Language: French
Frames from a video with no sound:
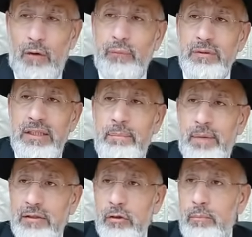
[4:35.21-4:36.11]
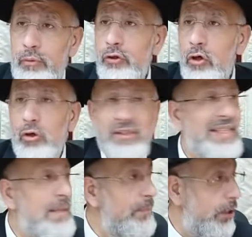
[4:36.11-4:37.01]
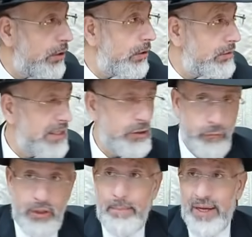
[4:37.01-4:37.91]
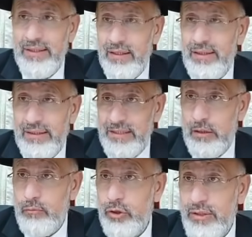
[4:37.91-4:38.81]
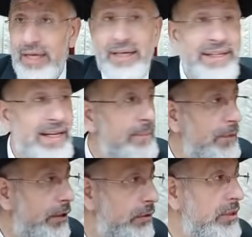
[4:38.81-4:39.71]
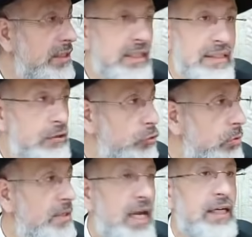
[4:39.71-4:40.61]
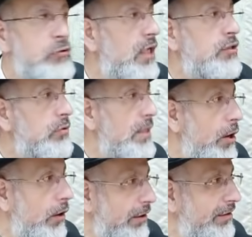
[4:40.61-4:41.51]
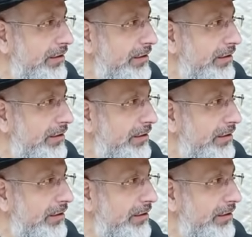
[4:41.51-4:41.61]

enfoncer une personne plus que quand il est mort. Ça, tu voulais pas des, hommes sur terre, il est mort. Il dit des anges, oui, mais il y a la résurrection des morts.